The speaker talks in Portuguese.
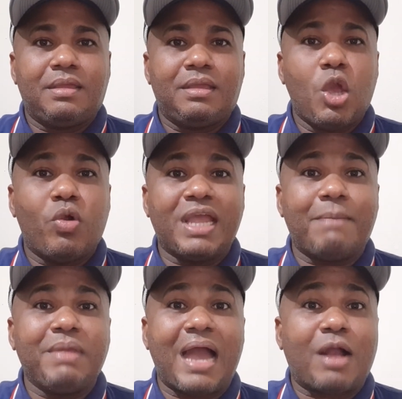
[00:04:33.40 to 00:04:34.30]
eu
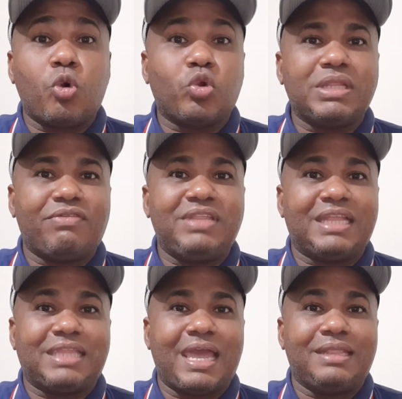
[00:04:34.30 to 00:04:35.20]
ganho a coroa da vida
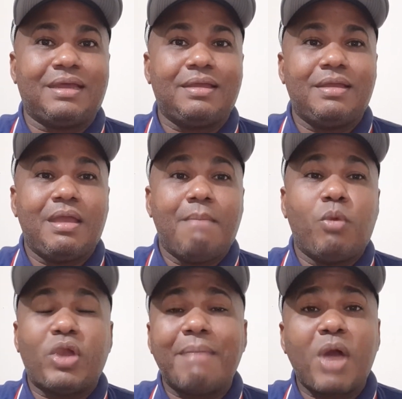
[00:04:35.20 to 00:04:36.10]
eterna.
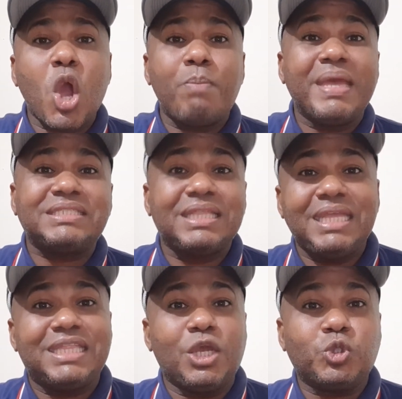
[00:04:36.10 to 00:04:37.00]
Porque a maior bênção de
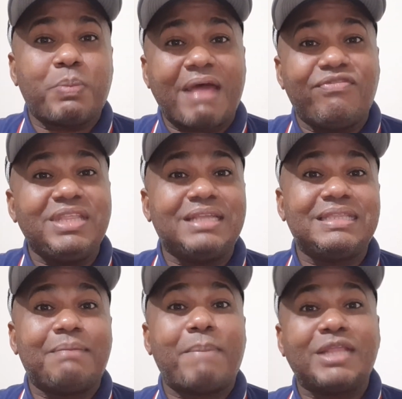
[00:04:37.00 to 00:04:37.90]
Deus para a vida,
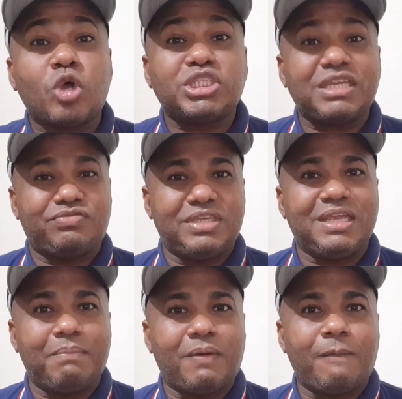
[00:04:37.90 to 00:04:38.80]
para nossas vidas,
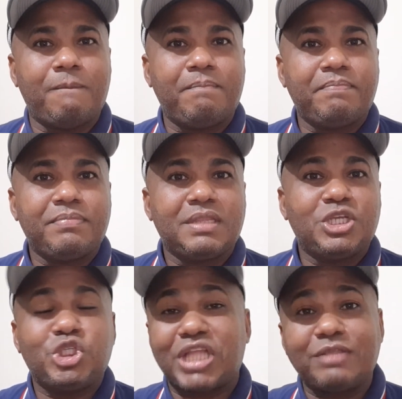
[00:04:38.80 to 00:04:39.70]
irmão,
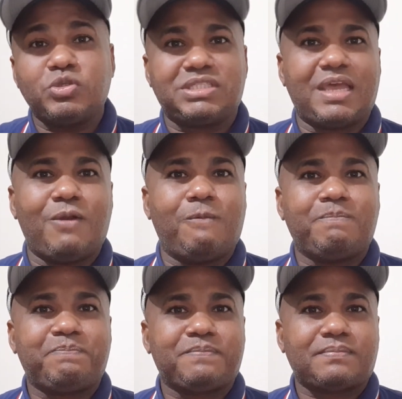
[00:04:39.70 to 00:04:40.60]
está no céu.
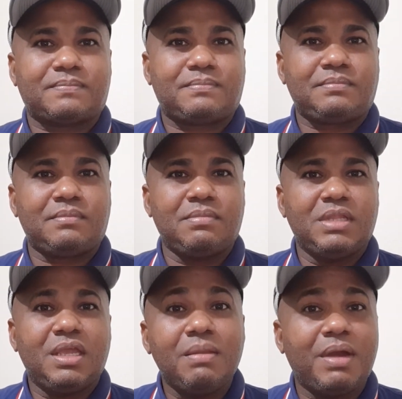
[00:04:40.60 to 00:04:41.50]

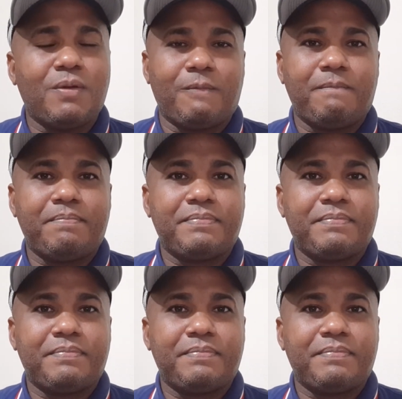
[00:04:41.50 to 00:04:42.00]
Irmão,